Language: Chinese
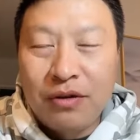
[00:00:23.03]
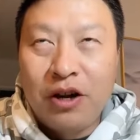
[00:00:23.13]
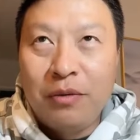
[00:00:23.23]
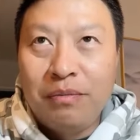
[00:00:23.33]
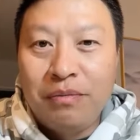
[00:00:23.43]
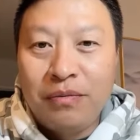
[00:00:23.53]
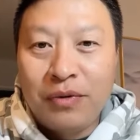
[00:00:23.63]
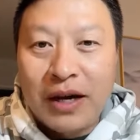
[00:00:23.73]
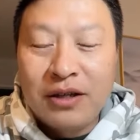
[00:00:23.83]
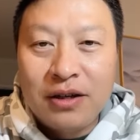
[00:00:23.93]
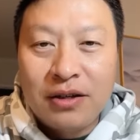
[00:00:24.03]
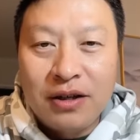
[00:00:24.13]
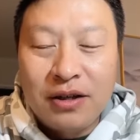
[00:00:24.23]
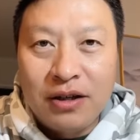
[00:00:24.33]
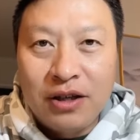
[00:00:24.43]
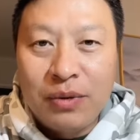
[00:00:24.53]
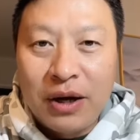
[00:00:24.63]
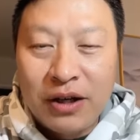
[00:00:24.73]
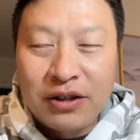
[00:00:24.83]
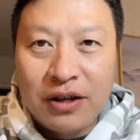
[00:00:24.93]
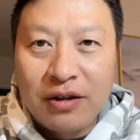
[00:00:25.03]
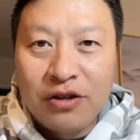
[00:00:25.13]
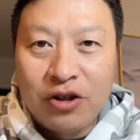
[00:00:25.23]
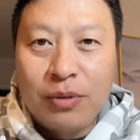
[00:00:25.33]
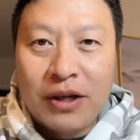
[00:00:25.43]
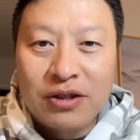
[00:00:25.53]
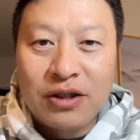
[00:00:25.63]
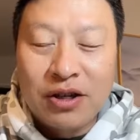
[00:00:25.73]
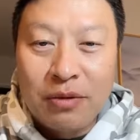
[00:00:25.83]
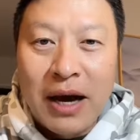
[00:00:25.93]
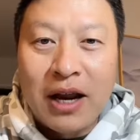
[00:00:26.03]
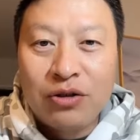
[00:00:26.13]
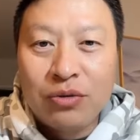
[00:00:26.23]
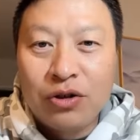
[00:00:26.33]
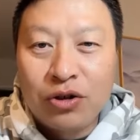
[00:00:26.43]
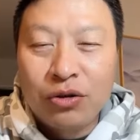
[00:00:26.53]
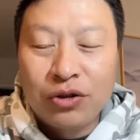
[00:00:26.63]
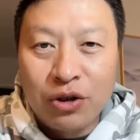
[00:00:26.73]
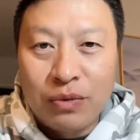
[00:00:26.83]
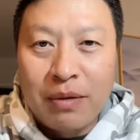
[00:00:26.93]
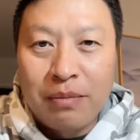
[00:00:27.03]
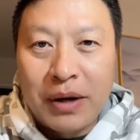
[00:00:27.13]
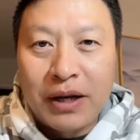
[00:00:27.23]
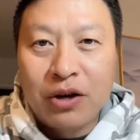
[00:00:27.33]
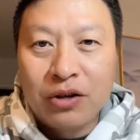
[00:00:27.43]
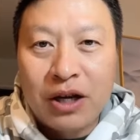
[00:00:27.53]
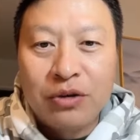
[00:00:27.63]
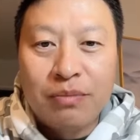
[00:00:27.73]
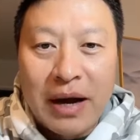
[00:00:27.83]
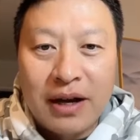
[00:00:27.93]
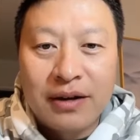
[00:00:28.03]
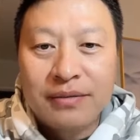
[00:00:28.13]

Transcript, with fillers: 后来还剩一万块钱，结果把自己车卖了，终于凑够这一万，把那个仓库买了。